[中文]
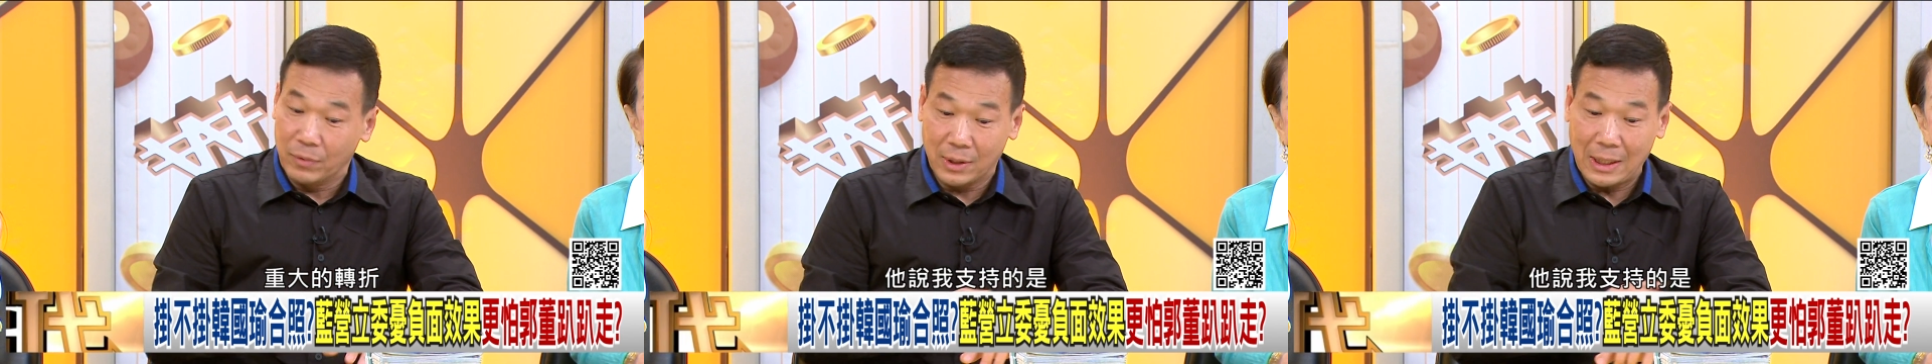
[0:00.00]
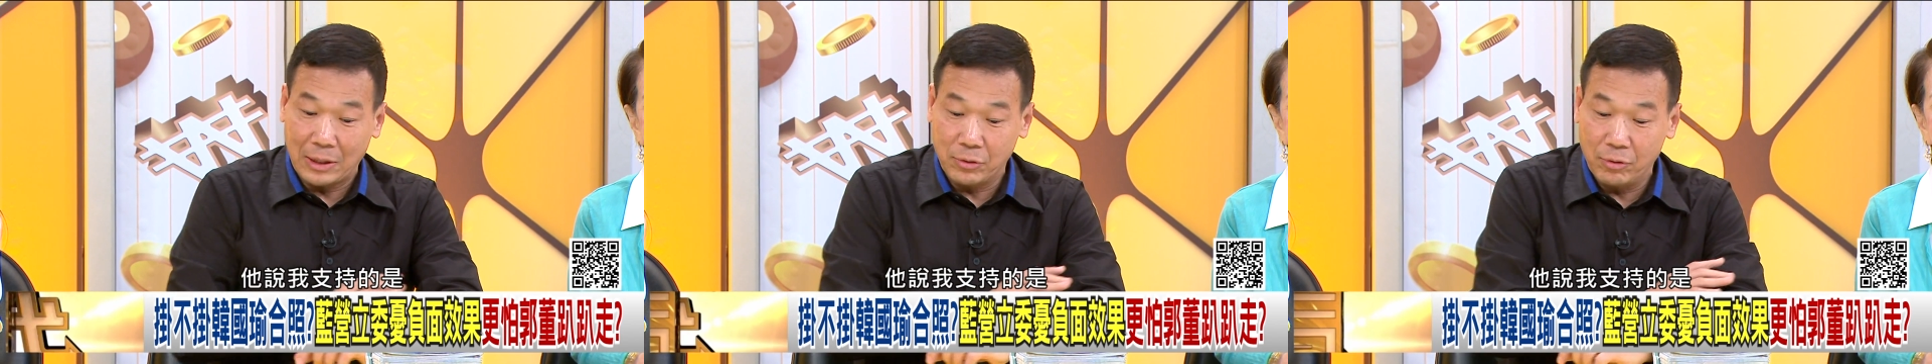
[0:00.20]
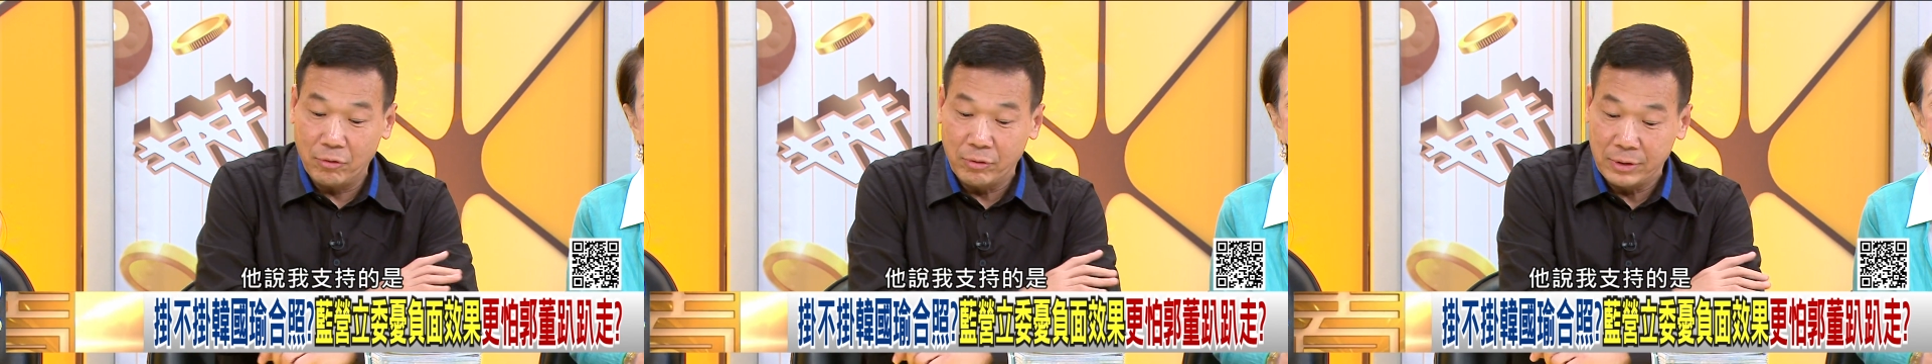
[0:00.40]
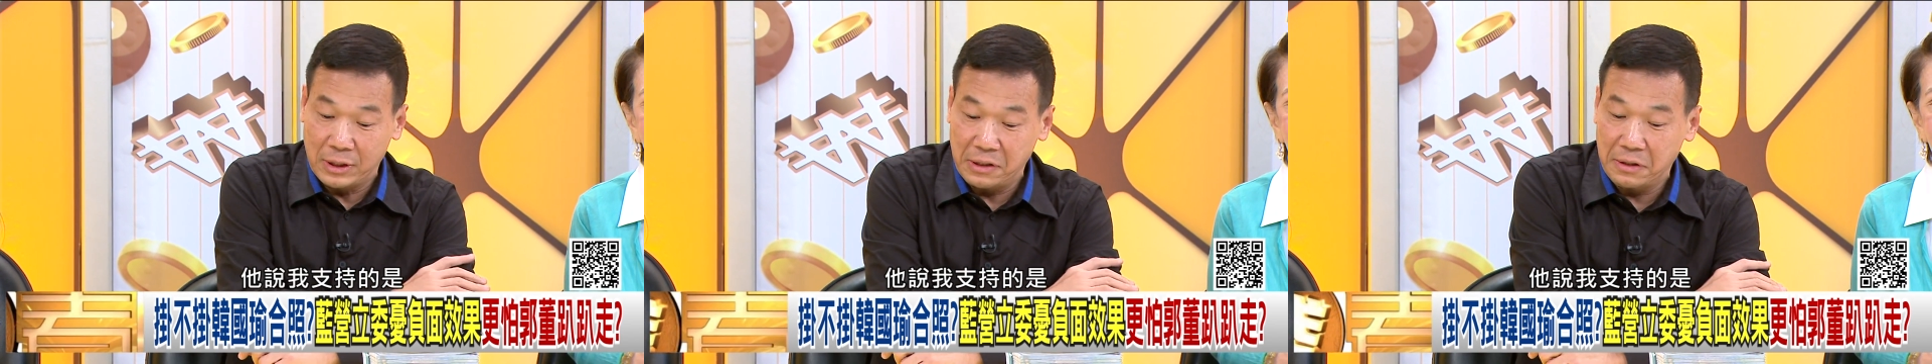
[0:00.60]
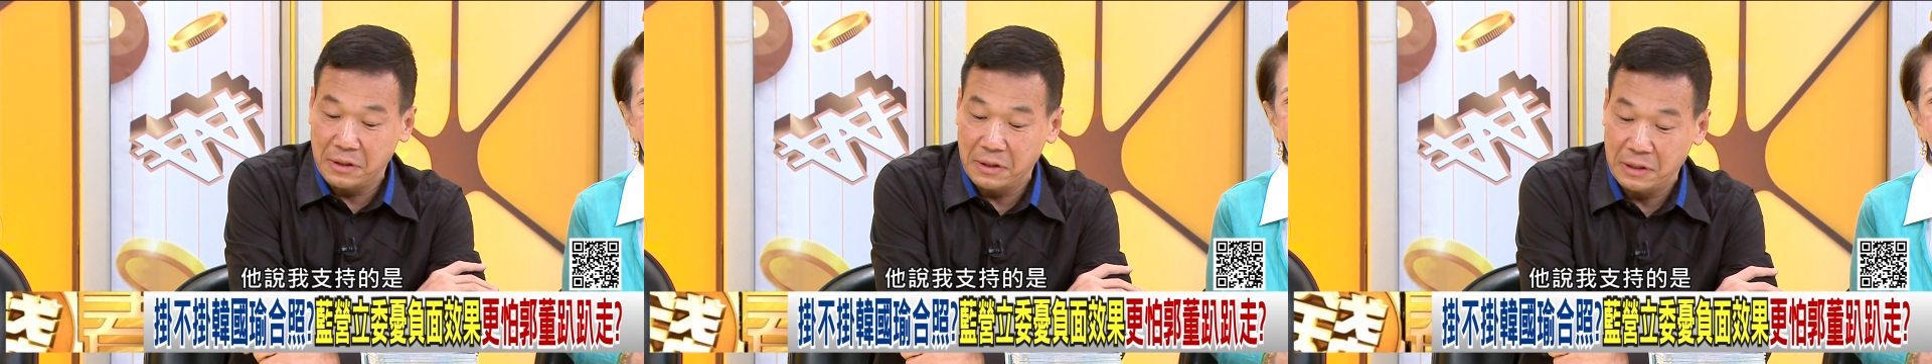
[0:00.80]
他说我
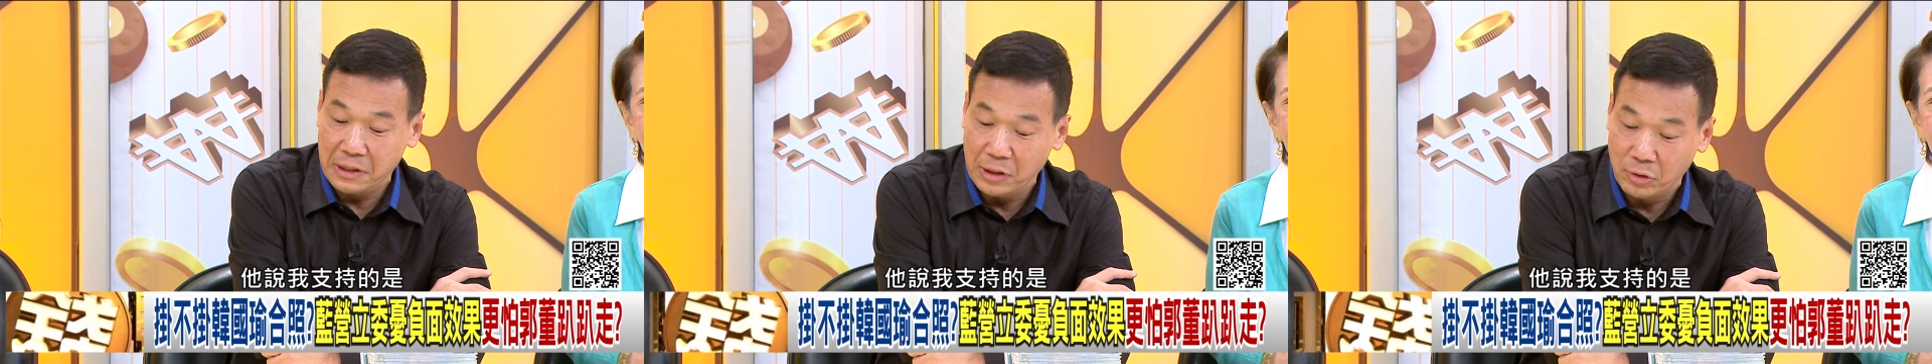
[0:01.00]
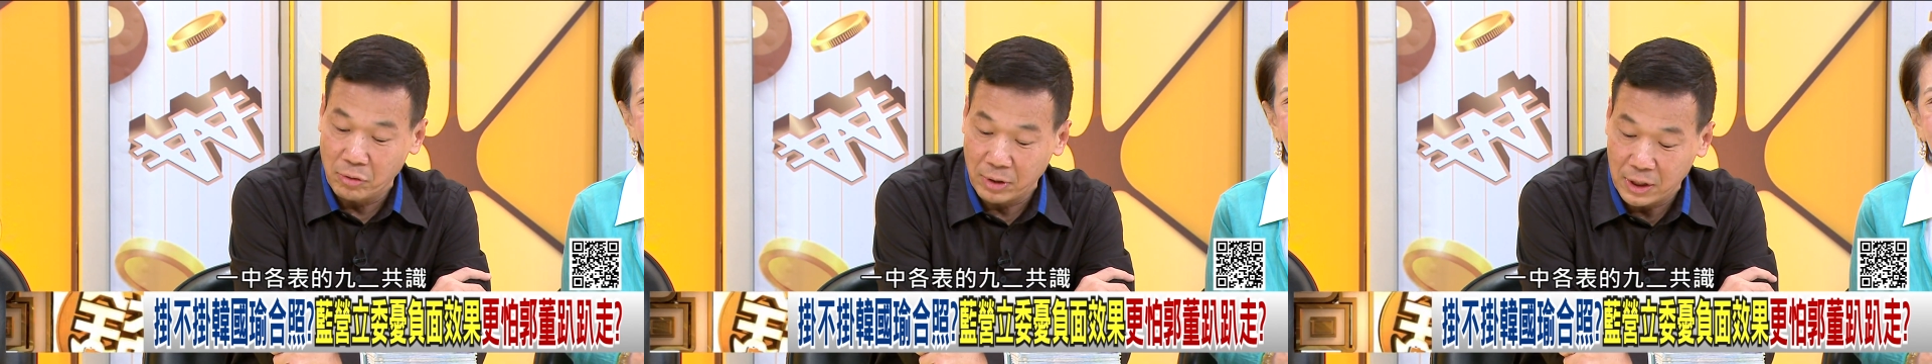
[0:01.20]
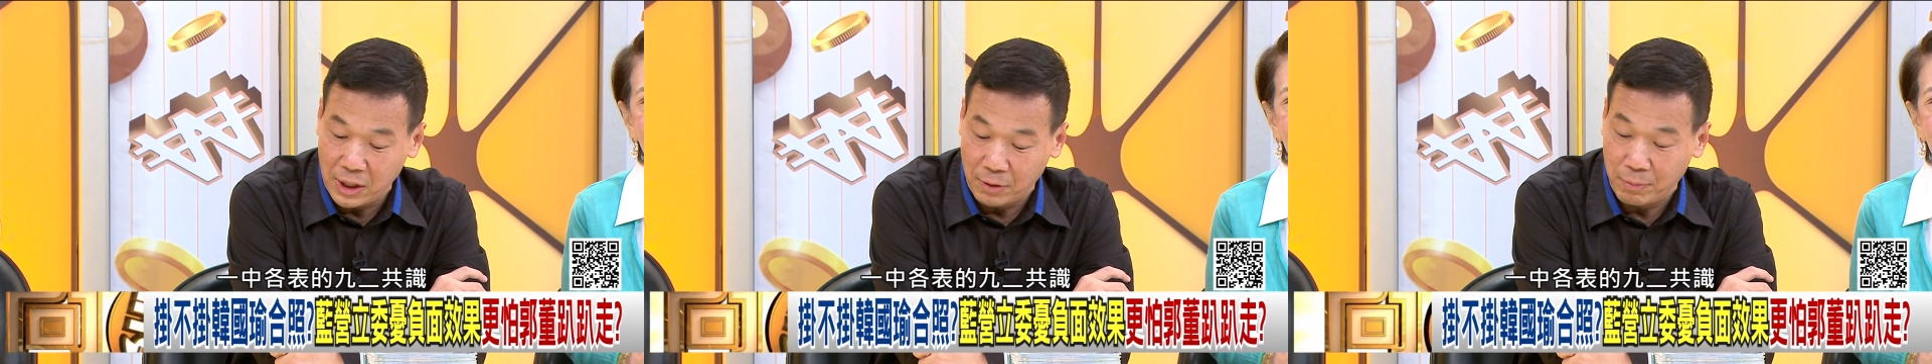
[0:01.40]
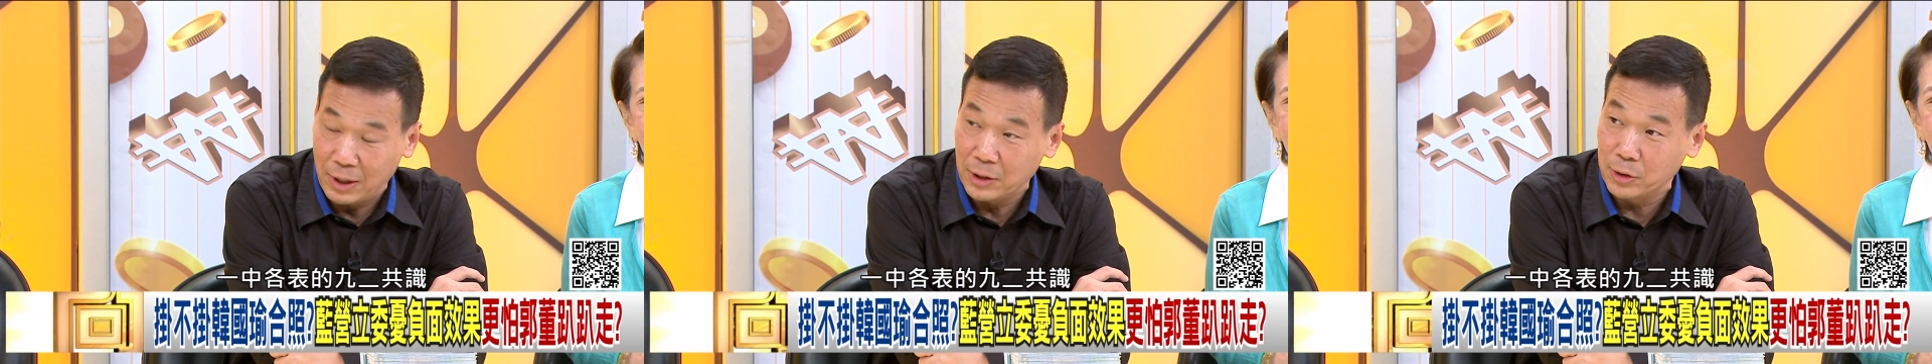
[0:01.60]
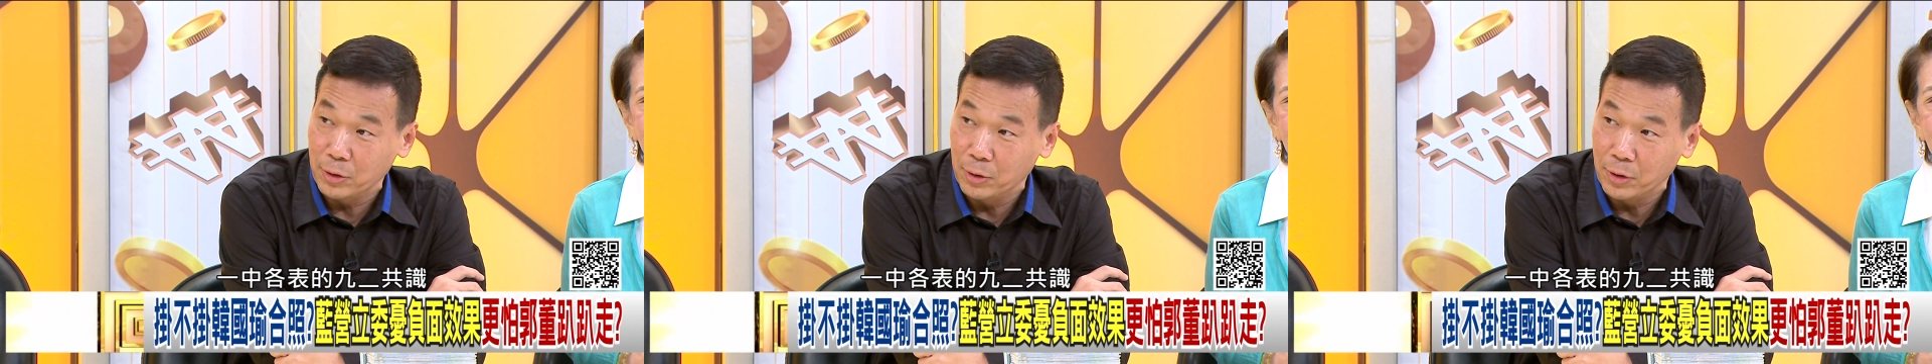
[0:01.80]
支持的是一中个表
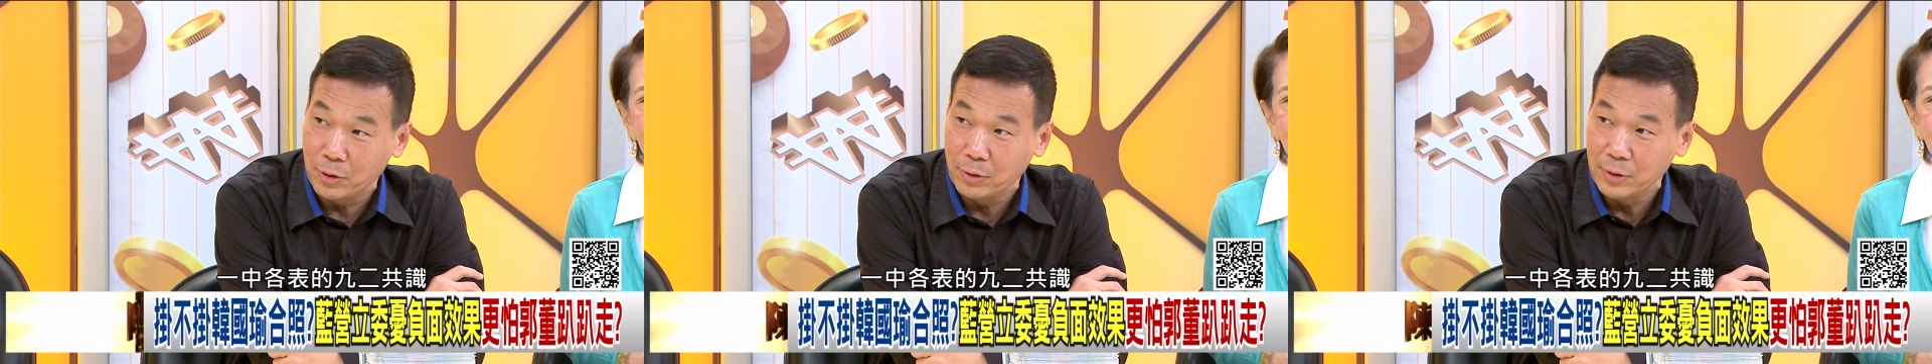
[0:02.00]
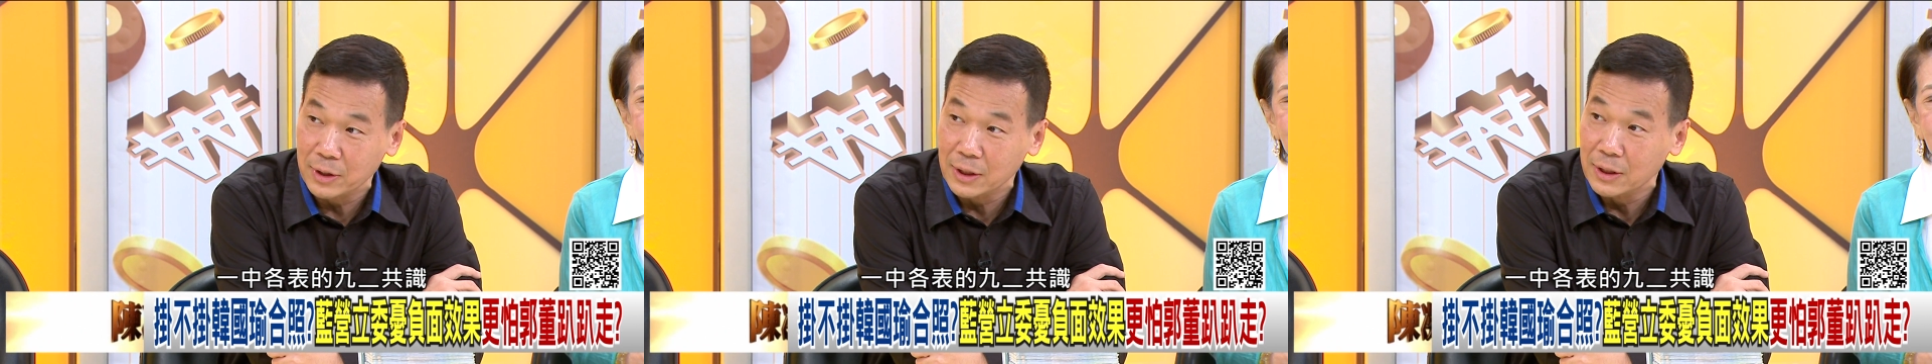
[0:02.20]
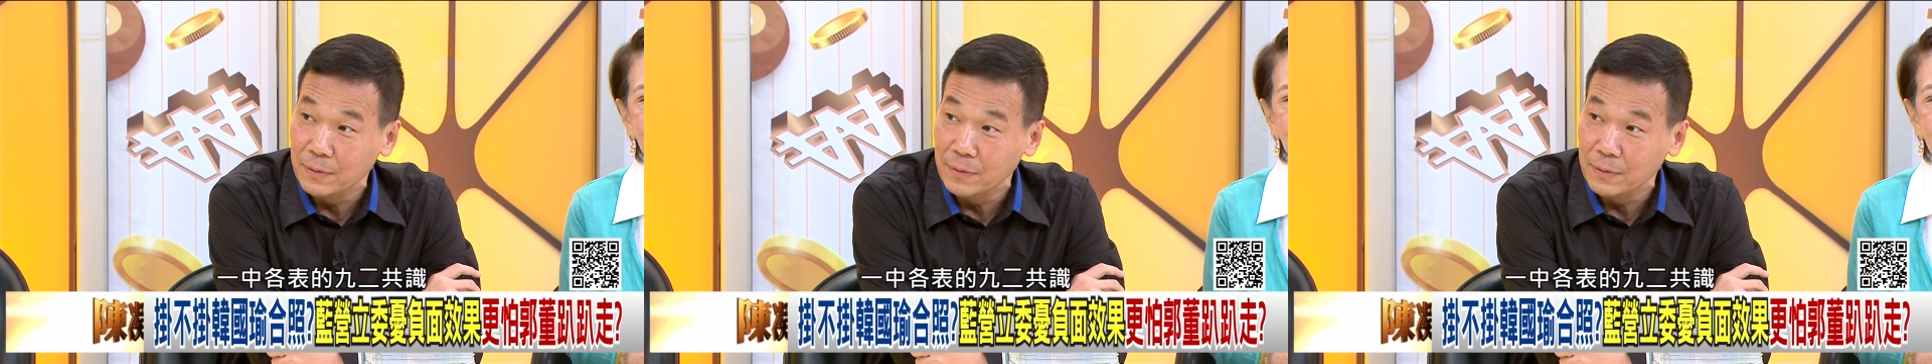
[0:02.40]
的九日公式，